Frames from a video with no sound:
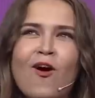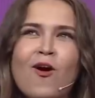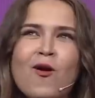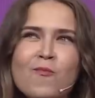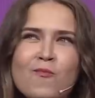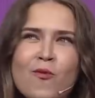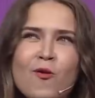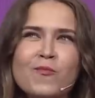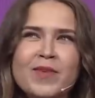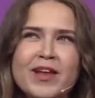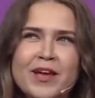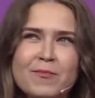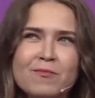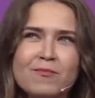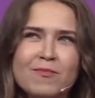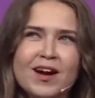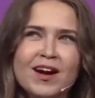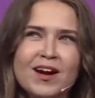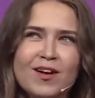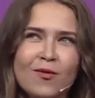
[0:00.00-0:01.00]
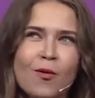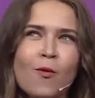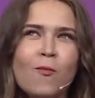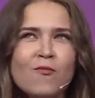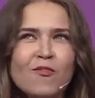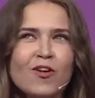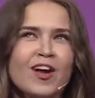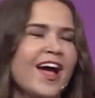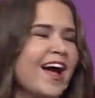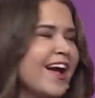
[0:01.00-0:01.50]
có một điểm mà
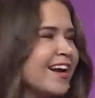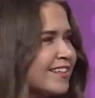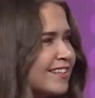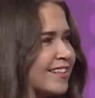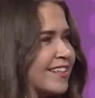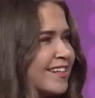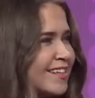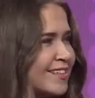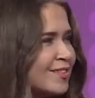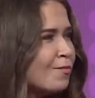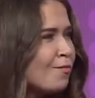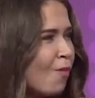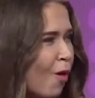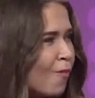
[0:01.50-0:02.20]
cũng với anh uh, số